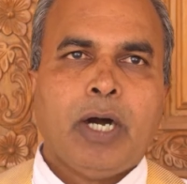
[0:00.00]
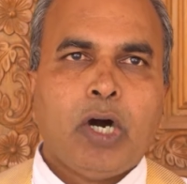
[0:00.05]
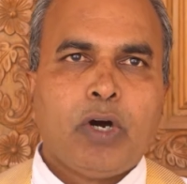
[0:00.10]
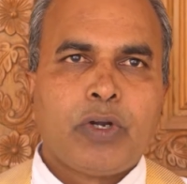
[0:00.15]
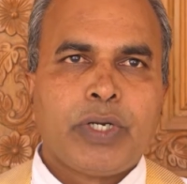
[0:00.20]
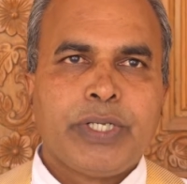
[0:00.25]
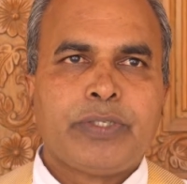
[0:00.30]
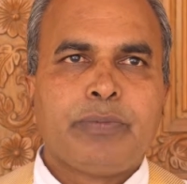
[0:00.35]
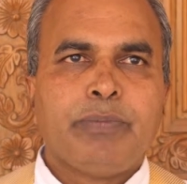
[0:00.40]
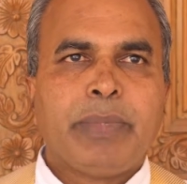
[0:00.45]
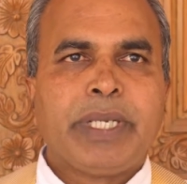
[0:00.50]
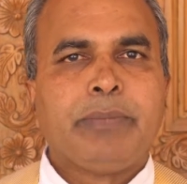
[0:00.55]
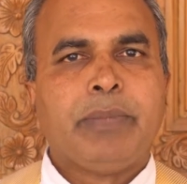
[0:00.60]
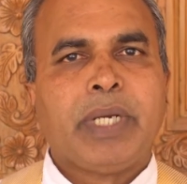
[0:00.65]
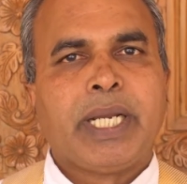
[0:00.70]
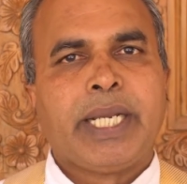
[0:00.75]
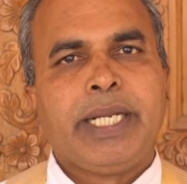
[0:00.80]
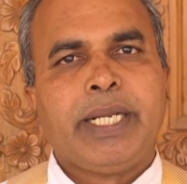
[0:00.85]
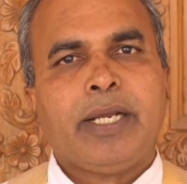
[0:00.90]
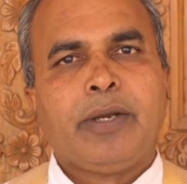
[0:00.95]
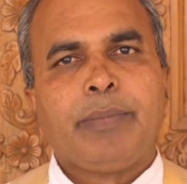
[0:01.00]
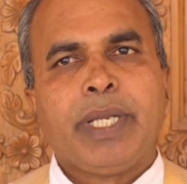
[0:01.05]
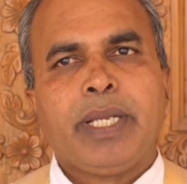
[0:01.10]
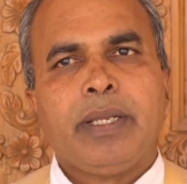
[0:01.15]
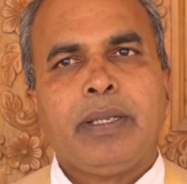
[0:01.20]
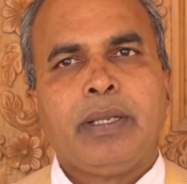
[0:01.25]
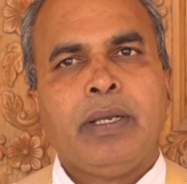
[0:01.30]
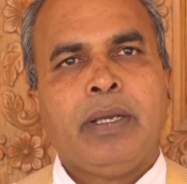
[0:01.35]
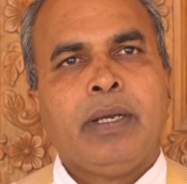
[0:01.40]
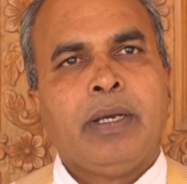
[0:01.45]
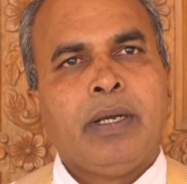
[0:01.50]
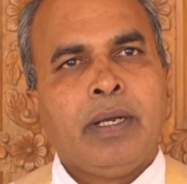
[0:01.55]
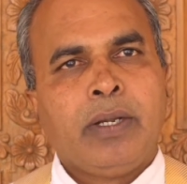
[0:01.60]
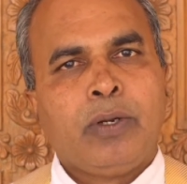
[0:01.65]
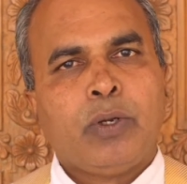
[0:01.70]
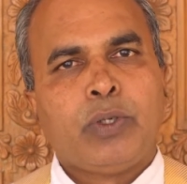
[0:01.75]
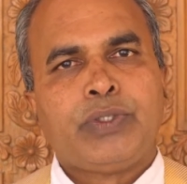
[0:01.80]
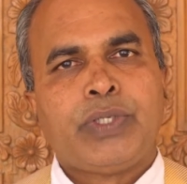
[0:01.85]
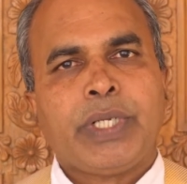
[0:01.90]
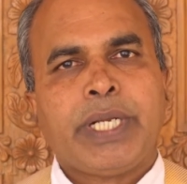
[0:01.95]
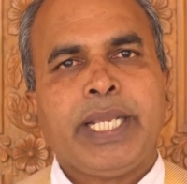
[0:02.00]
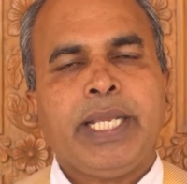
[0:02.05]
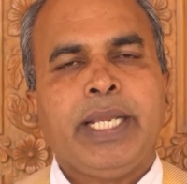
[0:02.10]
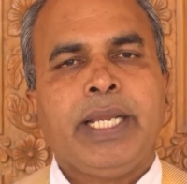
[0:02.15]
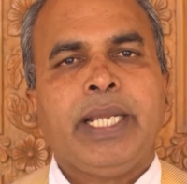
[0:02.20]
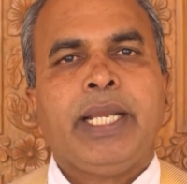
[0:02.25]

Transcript: और इस मई महीना में रोसरी